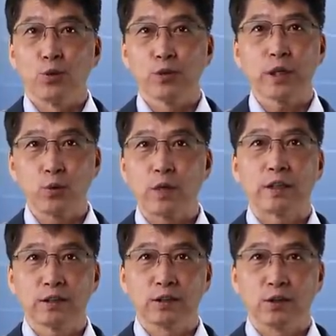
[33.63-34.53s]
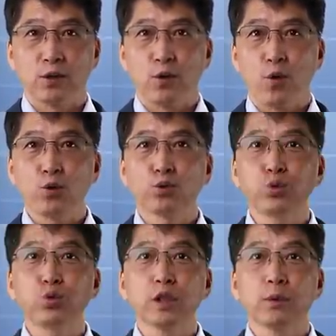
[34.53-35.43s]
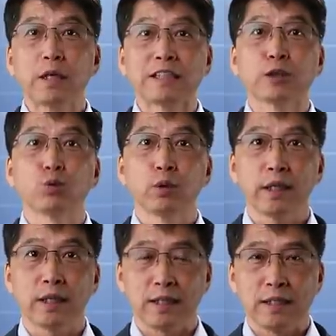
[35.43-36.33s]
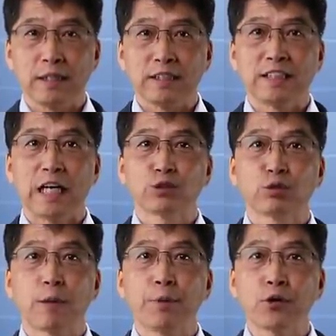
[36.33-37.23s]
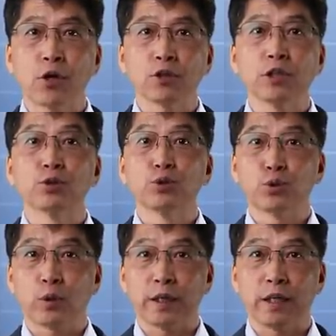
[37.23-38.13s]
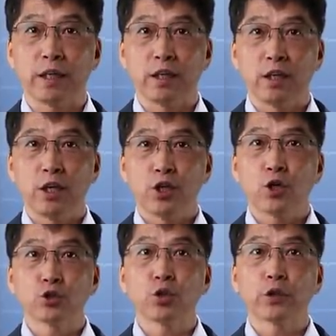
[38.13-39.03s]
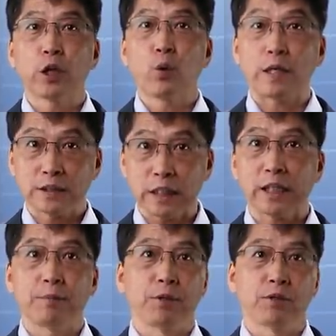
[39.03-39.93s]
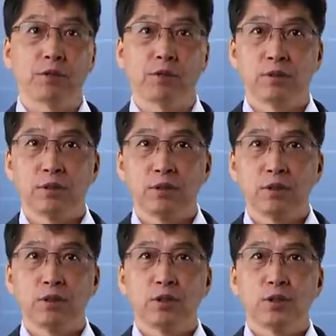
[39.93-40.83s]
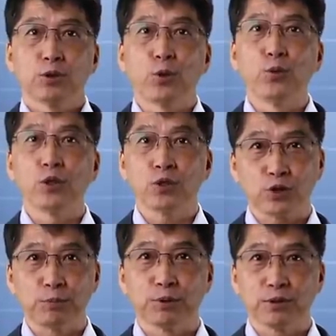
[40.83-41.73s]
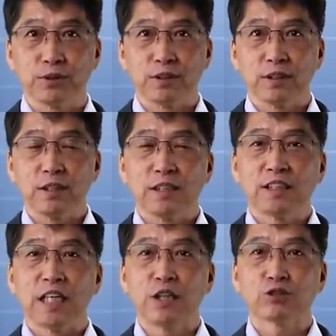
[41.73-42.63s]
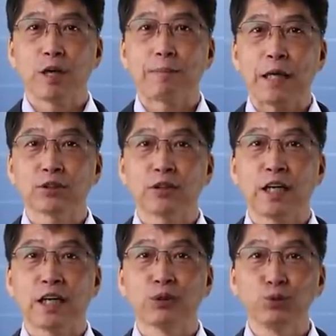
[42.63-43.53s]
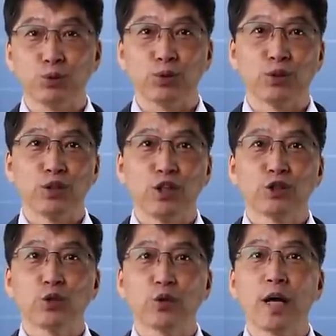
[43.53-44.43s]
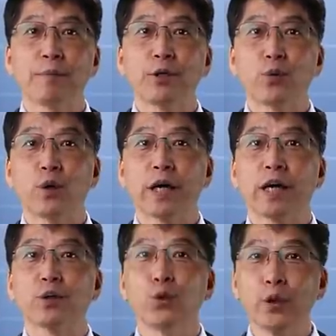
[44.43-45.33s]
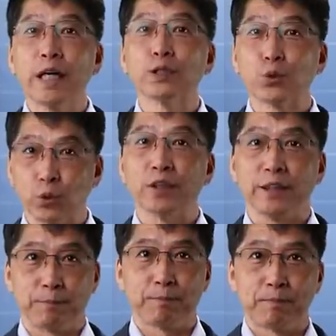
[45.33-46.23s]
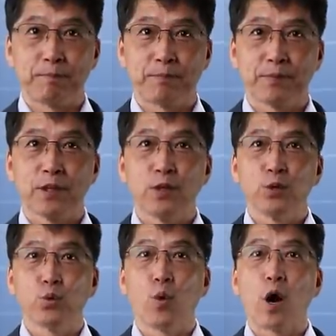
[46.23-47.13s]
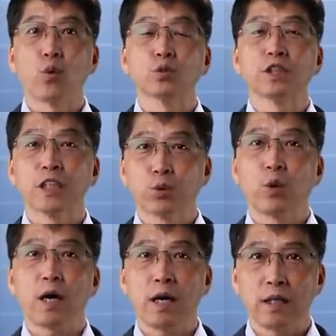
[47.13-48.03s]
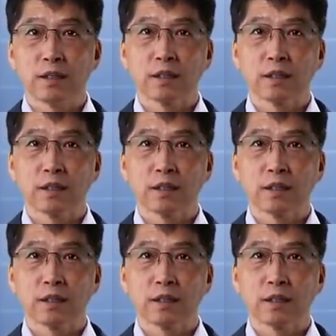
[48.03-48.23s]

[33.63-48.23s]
동굴의 공간은 홍수 후기와 직후에 지하수가 평형을 이루는 동안에 형성되고 확장되며, 동굴 형성물은 지하수가 빠져나간 후 석회암의 용하기가 용이한 조건인 노아홍수 직후와